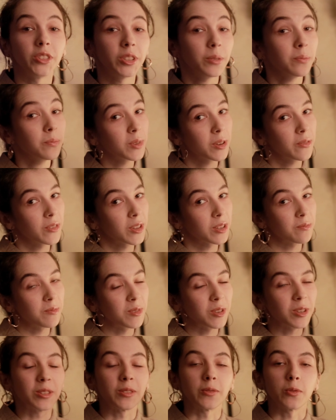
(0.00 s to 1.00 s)
Всем привет,
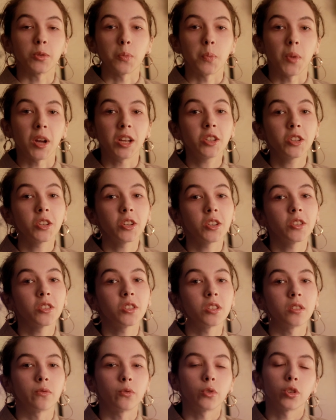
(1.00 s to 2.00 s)
меня зовут Маша, и
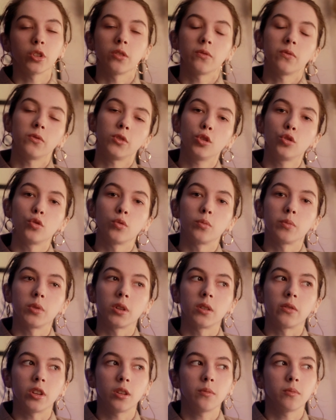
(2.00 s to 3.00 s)
сегодня в видео мы
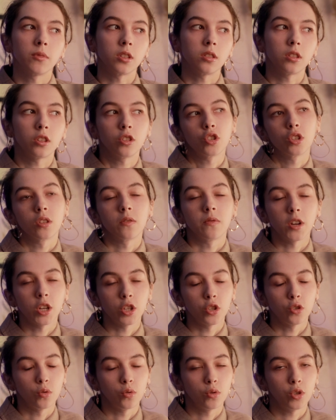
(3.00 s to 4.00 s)
поговорим достаточно
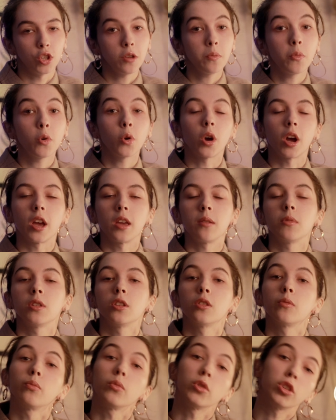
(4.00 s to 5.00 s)
важную тему, а
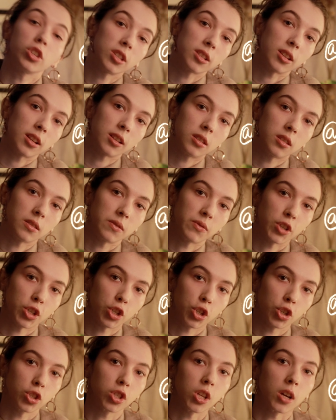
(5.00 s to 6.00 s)
именно монетизация
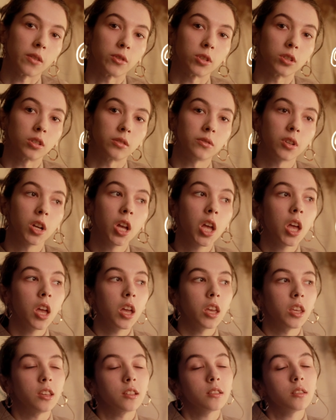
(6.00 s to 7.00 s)
ваших навыков.
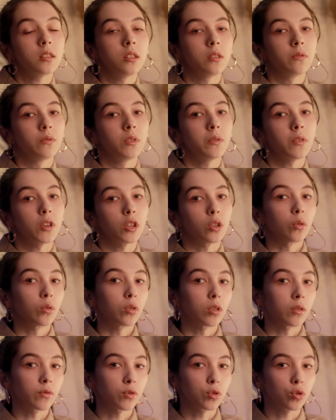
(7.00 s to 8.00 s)
Если вы
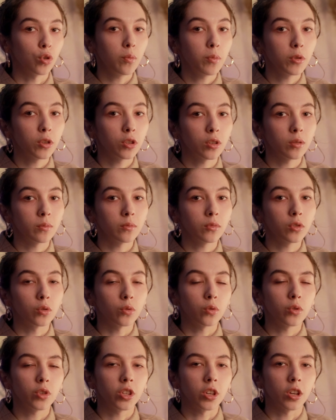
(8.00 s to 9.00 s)
фотограф с опытом,
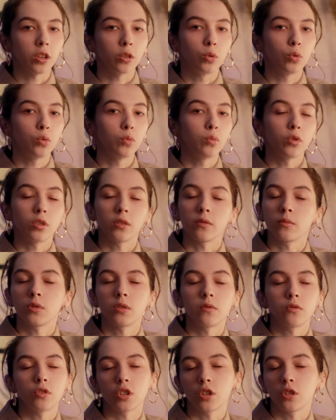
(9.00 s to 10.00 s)
то я думаю, я вам
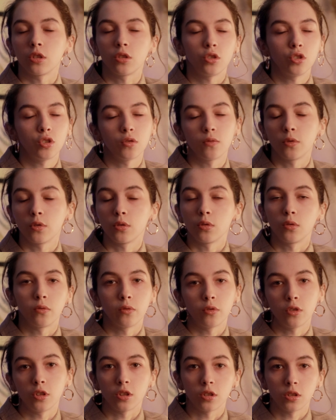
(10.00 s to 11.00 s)
совершенно ничего
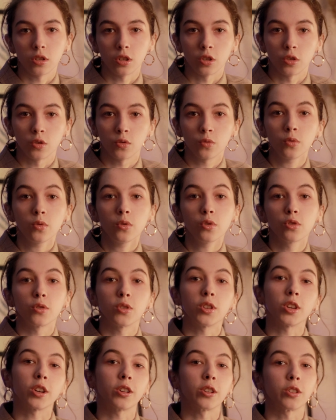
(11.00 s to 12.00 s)
нового не расскажу, но
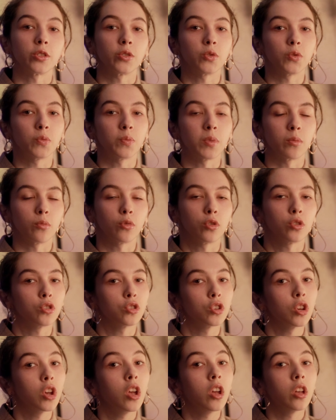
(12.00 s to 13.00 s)
я хочу
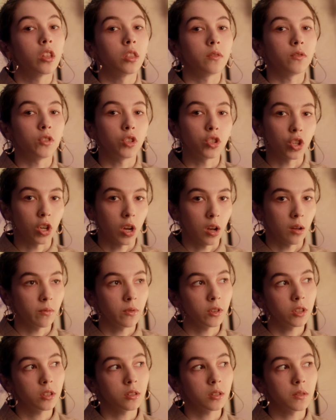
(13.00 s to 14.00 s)
помочь новичкам
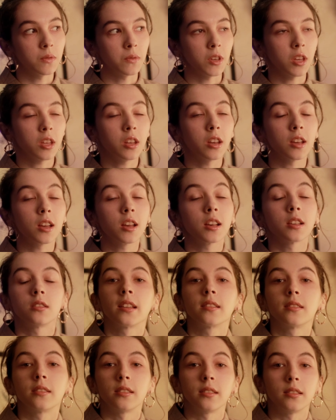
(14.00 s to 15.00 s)
в этой сфере
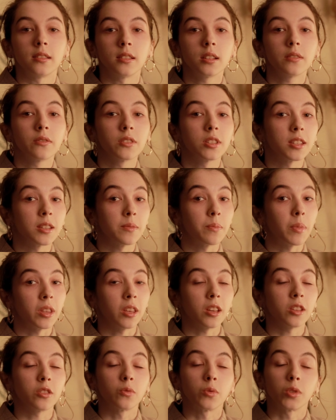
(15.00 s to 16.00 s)
сориентироваться и
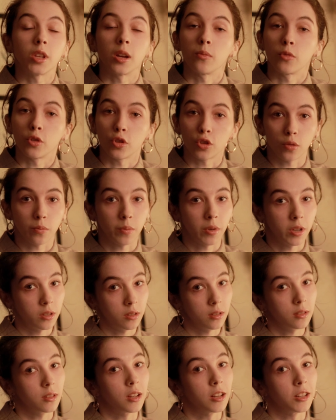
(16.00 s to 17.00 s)
понять, куда можно
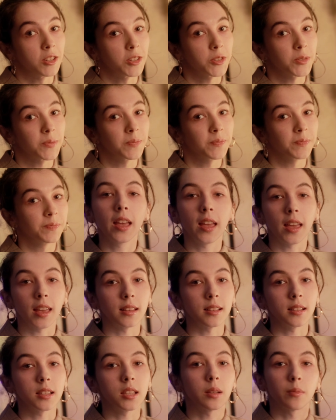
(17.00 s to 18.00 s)
пойти дальше.
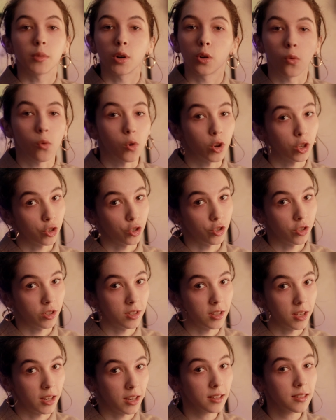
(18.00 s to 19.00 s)
Эта тема очень
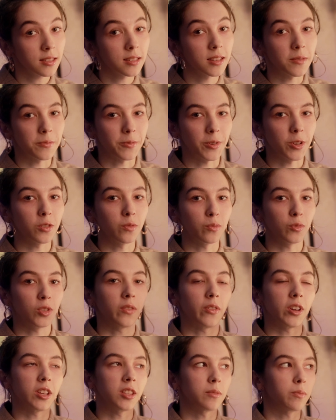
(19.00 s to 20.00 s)
интересная, поэтому
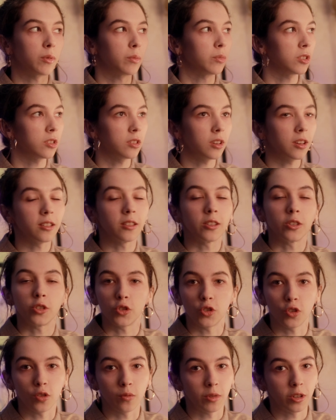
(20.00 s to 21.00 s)
давайте побыстрее
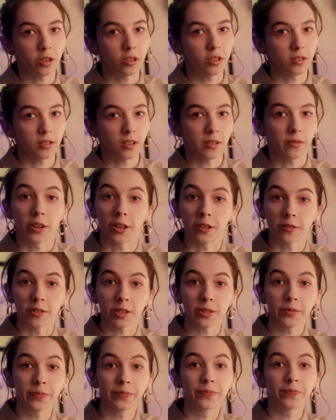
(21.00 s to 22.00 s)
начнем о ней
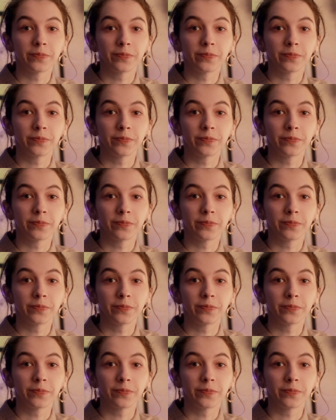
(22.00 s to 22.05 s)
разговаривать.